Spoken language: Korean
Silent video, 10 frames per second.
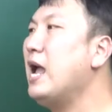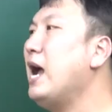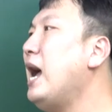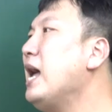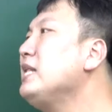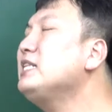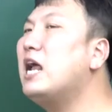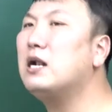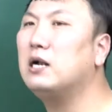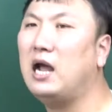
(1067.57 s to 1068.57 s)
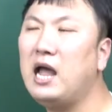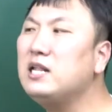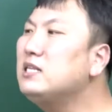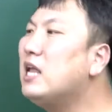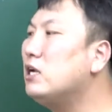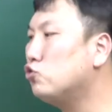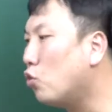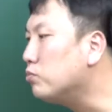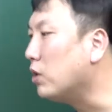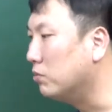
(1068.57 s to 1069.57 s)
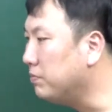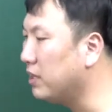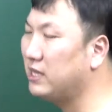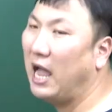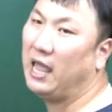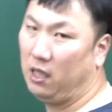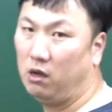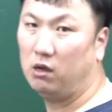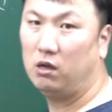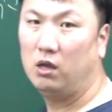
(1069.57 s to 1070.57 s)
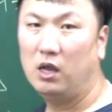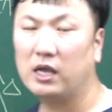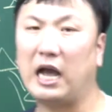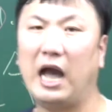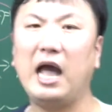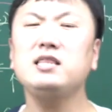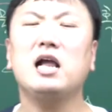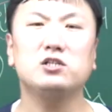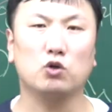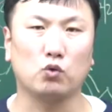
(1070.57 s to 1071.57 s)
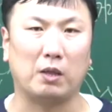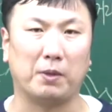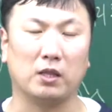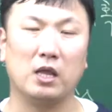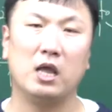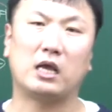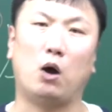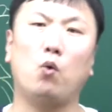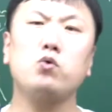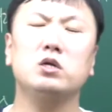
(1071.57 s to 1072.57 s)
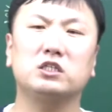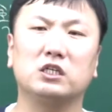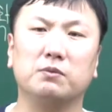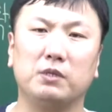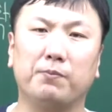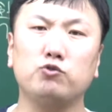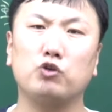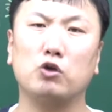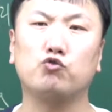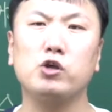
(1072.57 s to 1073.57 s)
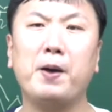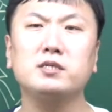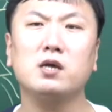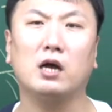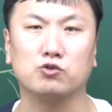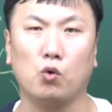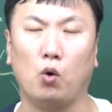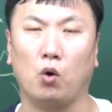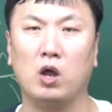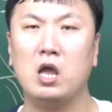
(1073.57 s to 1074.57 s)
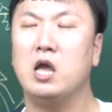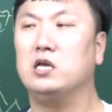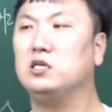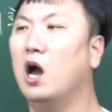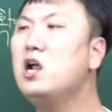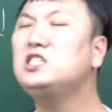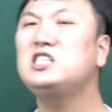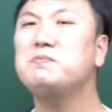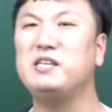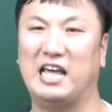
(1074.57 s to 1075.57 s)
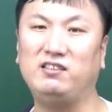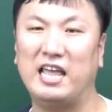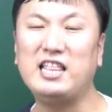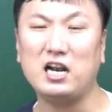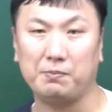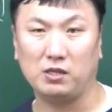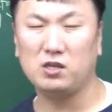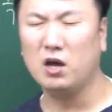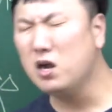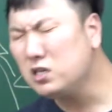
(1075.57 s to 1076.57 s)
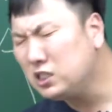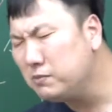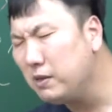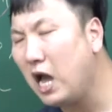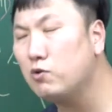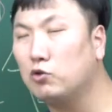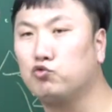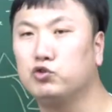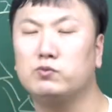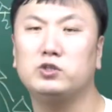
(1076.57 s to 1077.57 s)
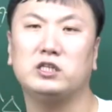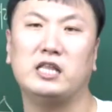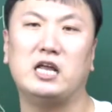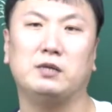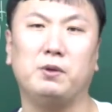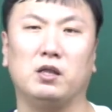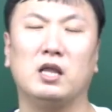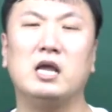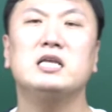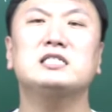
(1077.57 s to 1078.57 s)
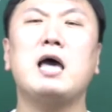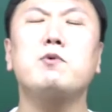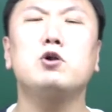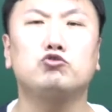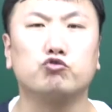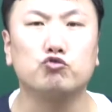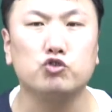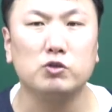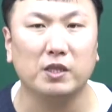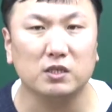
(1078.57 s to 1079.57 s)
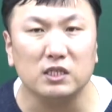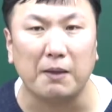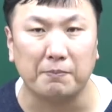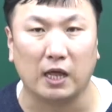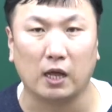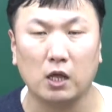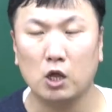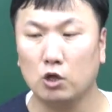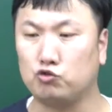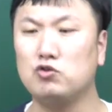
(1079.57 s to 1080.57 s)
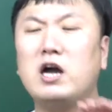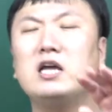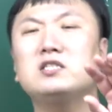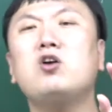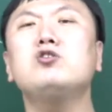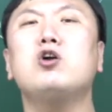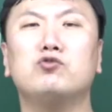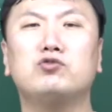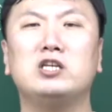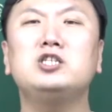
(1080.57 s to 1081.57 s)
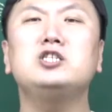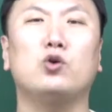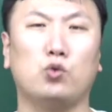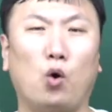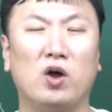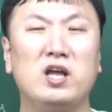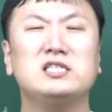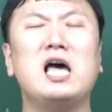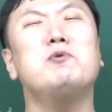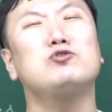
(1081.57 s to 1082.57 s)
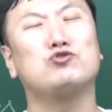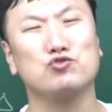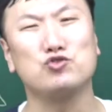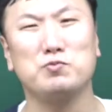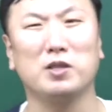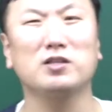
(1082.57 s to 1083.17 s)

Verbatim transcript: 한 달 조금 넘으면 다 해요. 그러니까 한 달 정도 되면. 그러니까 오늘 지금 이번 주에 구입하셔가지고 열심히 내달리면, 열심히 하루에 2지문씩 내달리면 3월 중순이면 끝납니다. 중간에 설 연휴 때 쉬셔도 3월 중순이면